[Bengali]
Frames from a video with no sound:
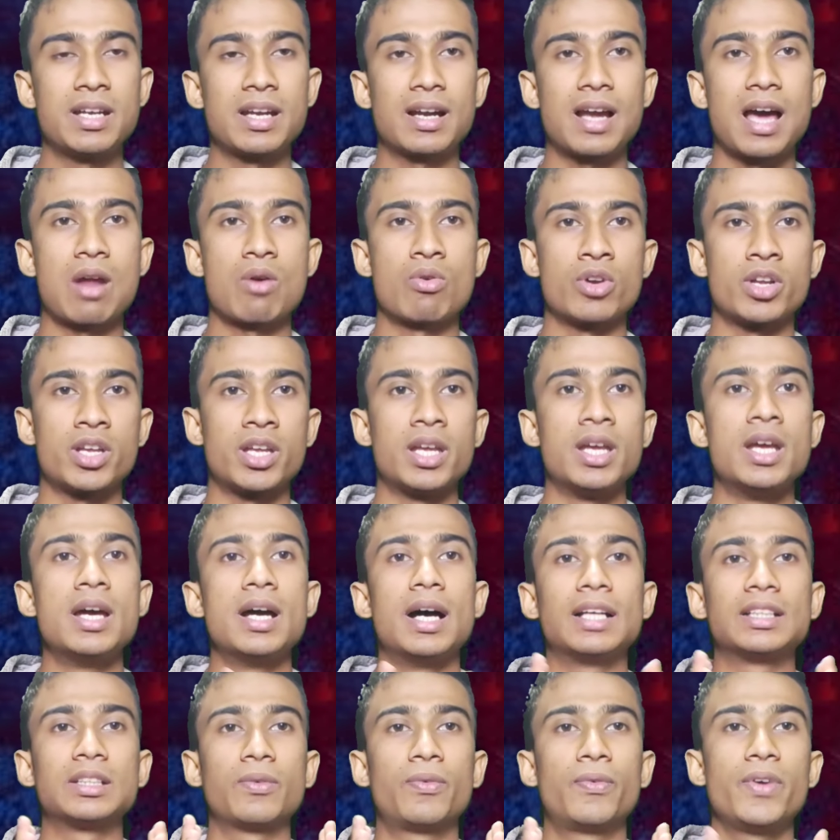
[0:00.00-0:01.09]
কিংবা এটার কারণ কি
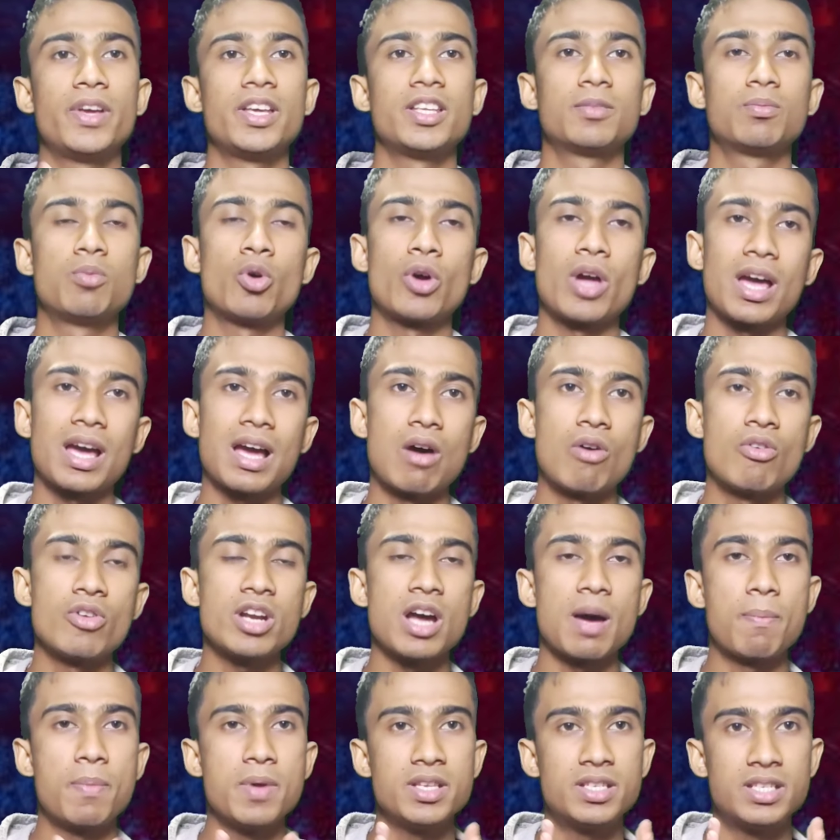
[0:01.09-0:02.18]
আচ্ছা ফেসবুক
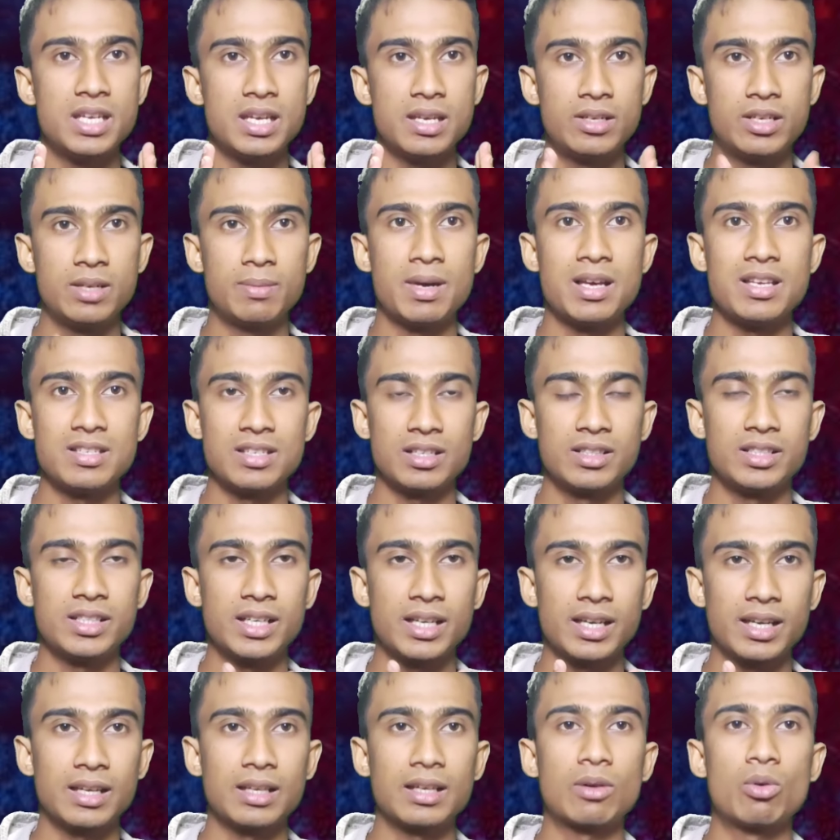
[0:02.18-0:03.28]
অ্যাকাউন্টে আপনি যেই ডিভাইসটা
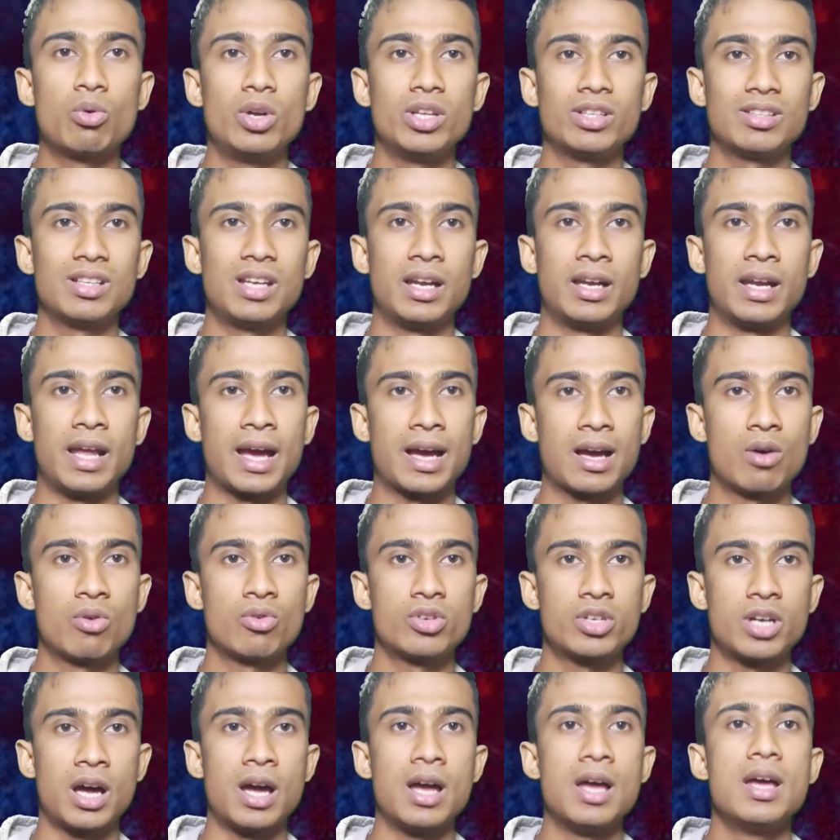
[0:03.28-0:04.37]
থেকে খুলেছিলেন
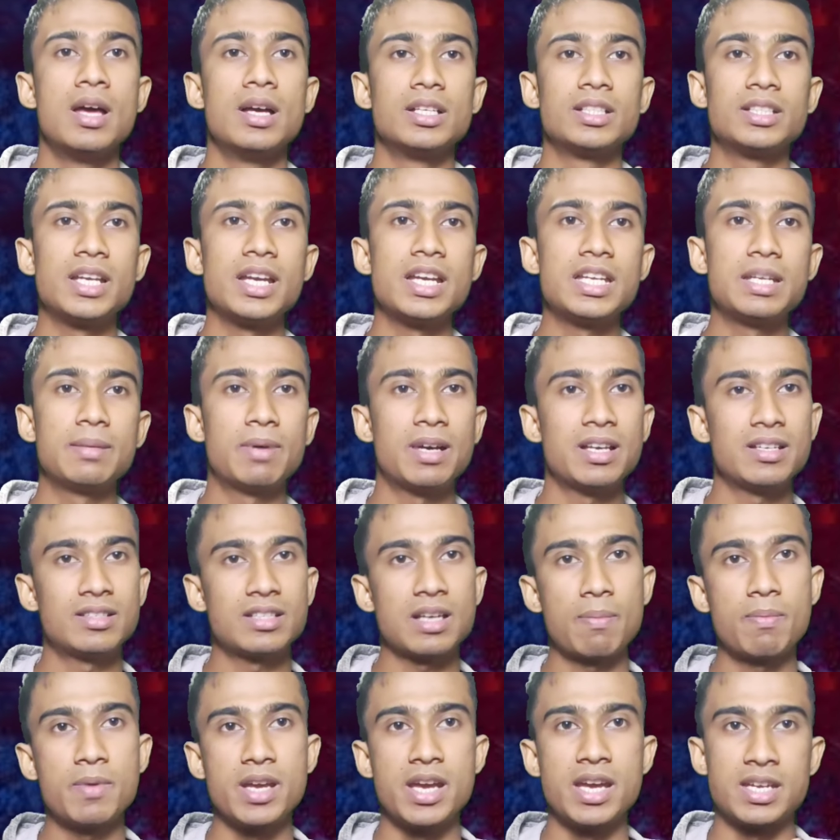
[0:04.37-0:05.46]
অ্যাকাউন্টটা সেই
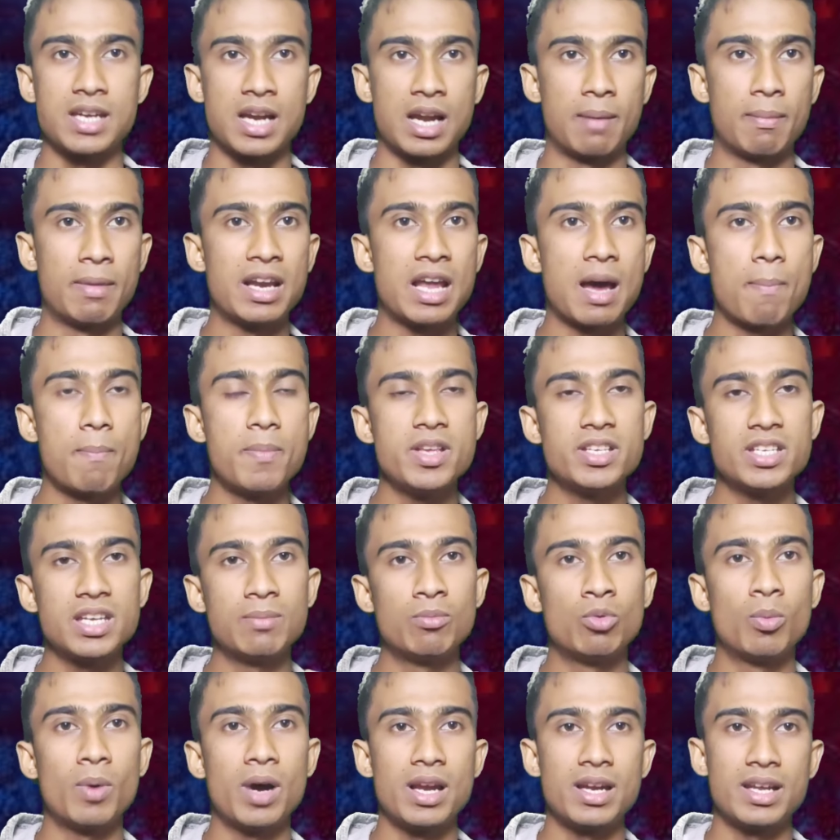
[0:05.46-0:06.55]
ডিভাইসটা আপনি এটা না মানে আপনি
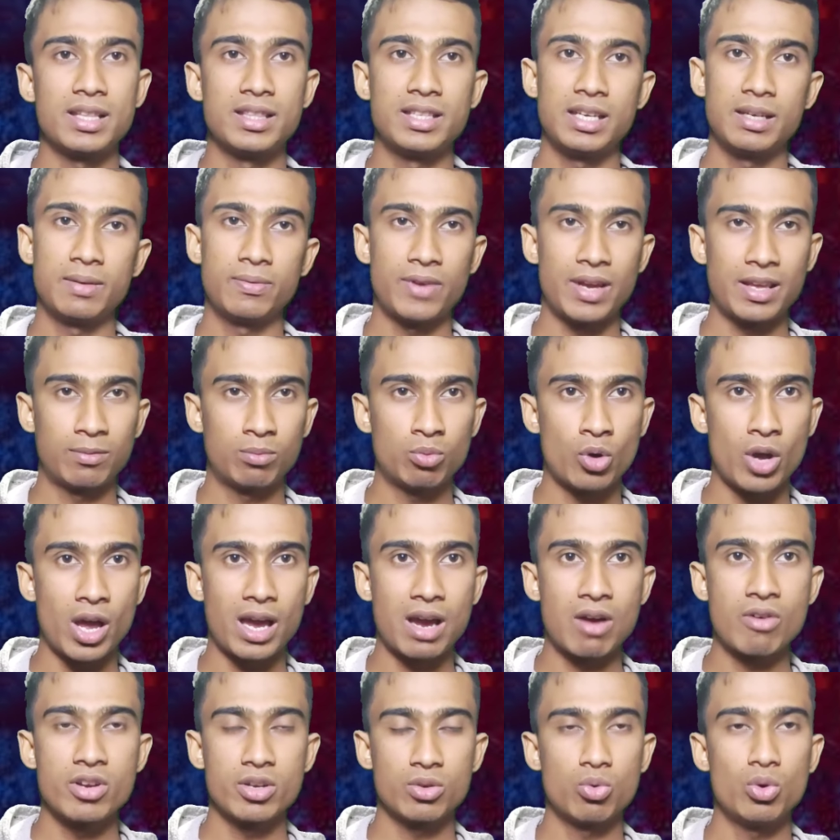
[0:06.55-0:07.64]
যে মোবাইলটা দিয়ে ফেসবুক
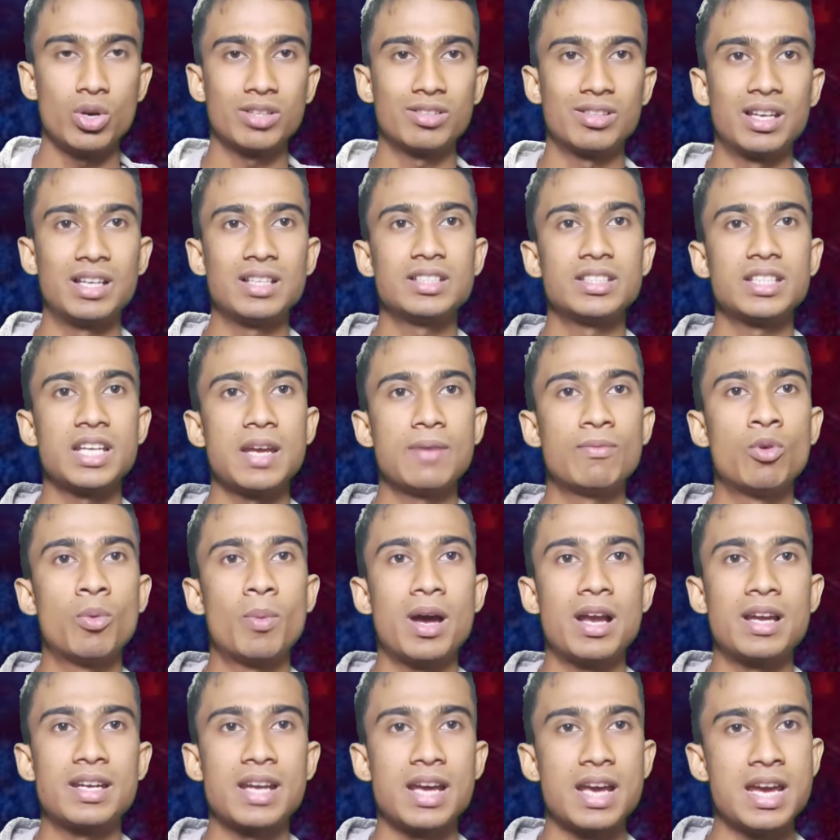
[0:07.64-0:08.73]
অ্যাকাউন্টে খুলেছিলেন সেই
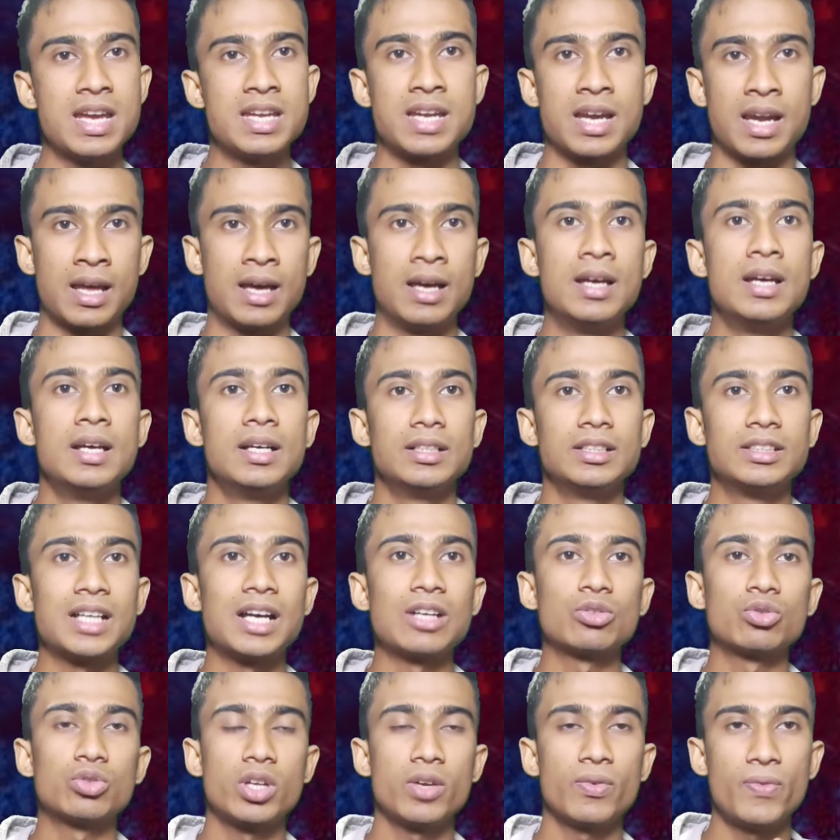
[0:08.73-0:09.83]
মোবাইলটা এটা না
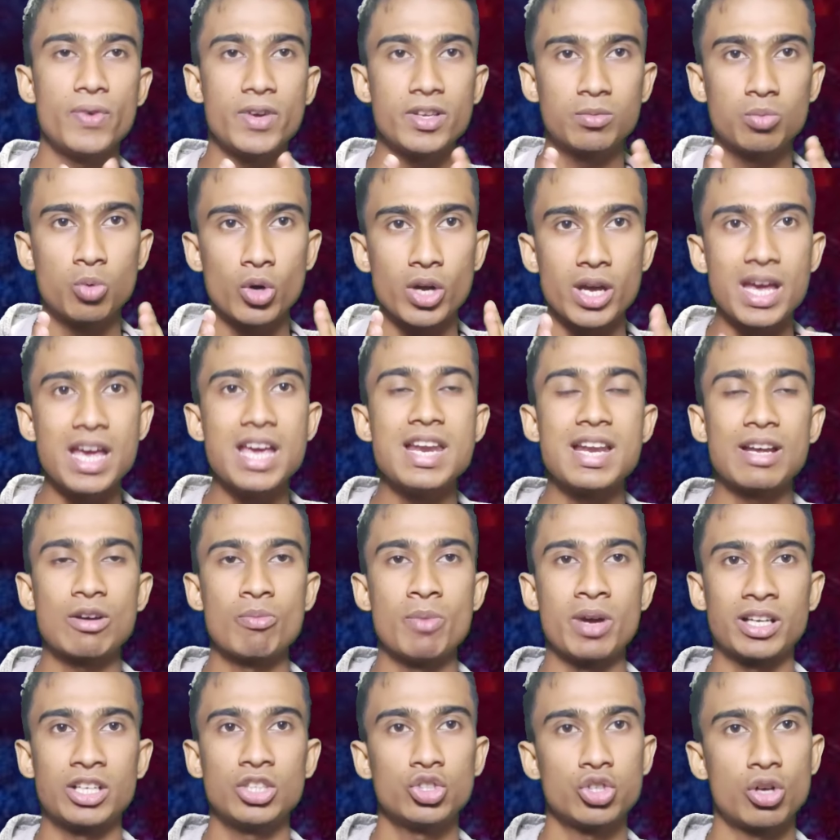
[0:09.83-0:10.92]
যার জন্যই ফেসবুক
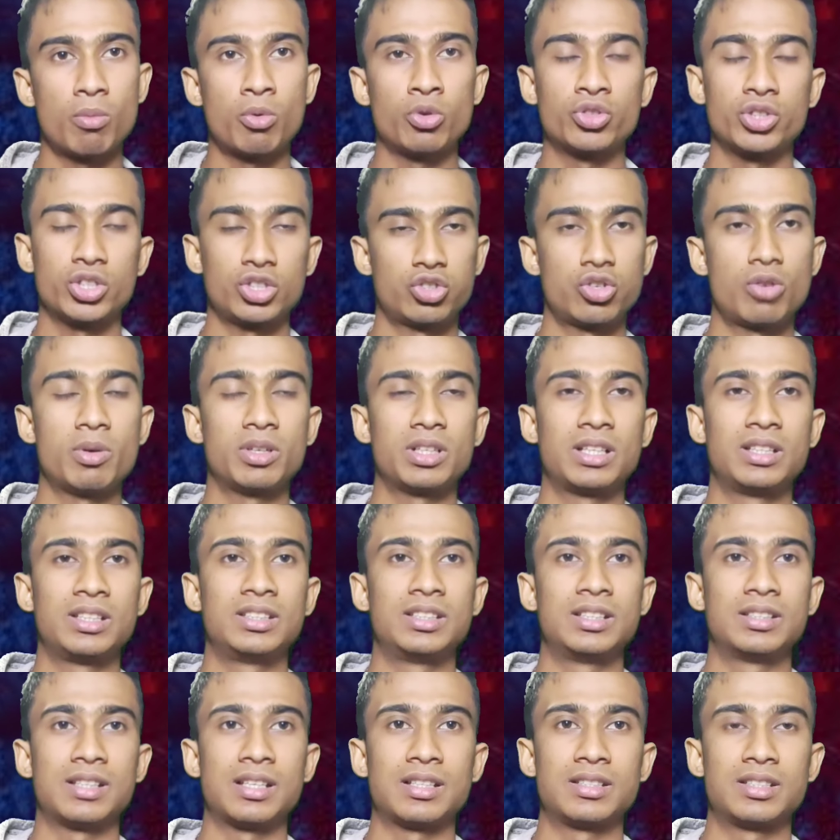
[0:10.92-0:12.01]
এইরকম একটা সমস্যার সমাধান
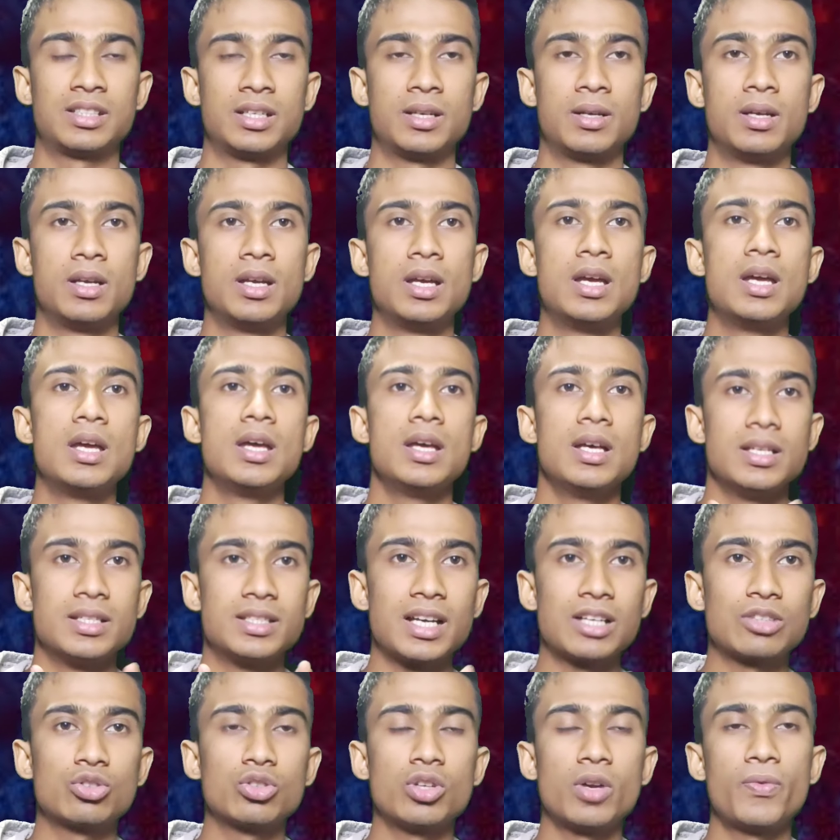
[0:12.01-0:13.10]
দিতে চাচ্ছে
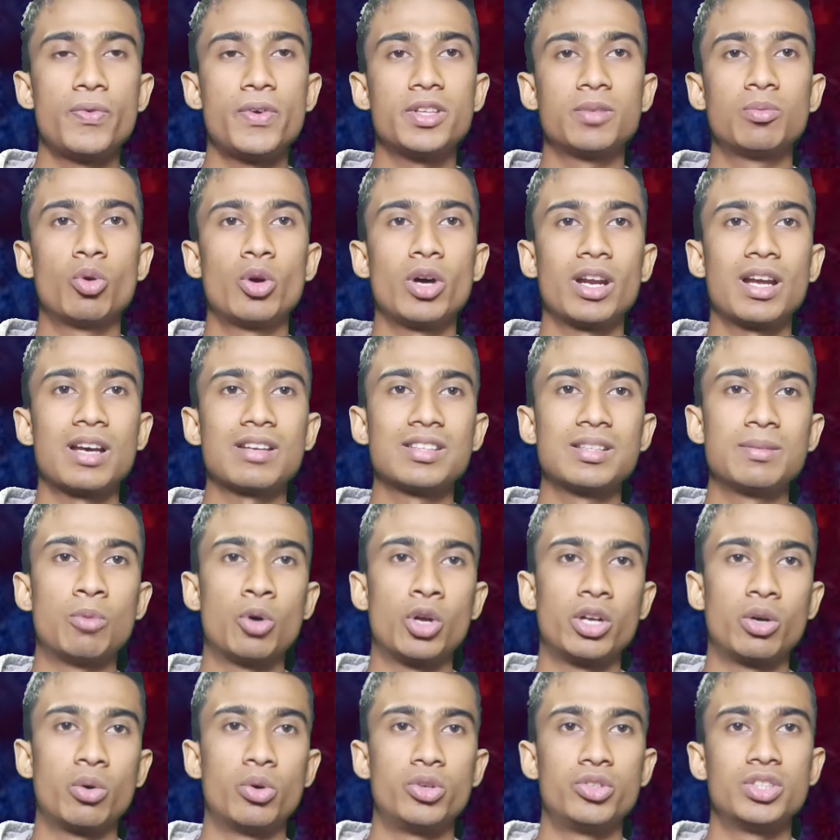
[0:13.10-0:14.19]
যার জন্য ফেসবুকের কাছে
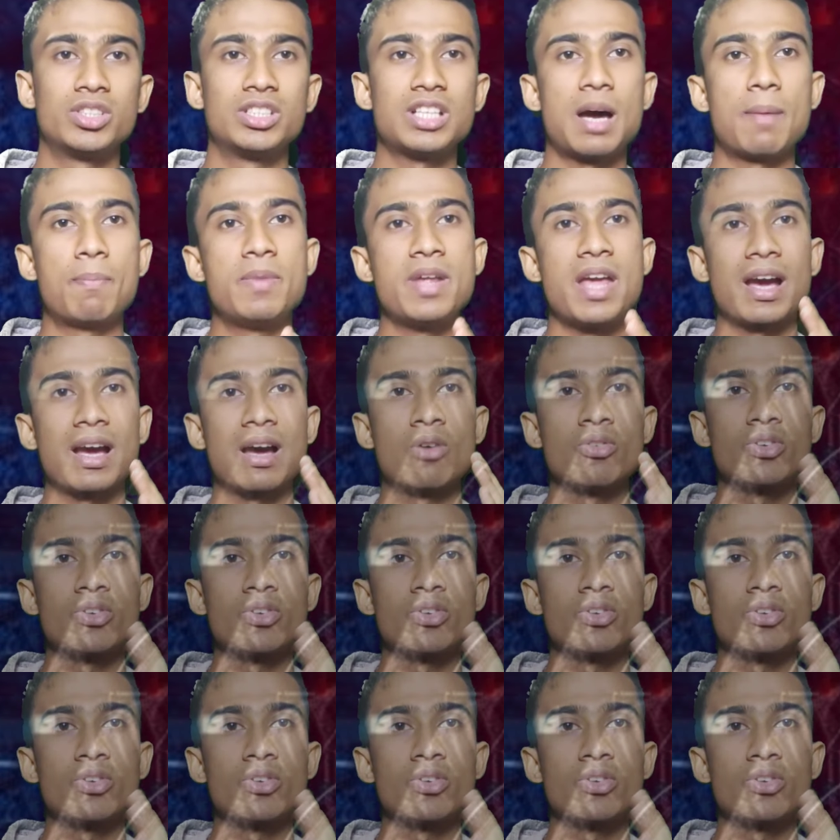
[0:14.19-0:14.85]
মনে হয়েছে যে আপনি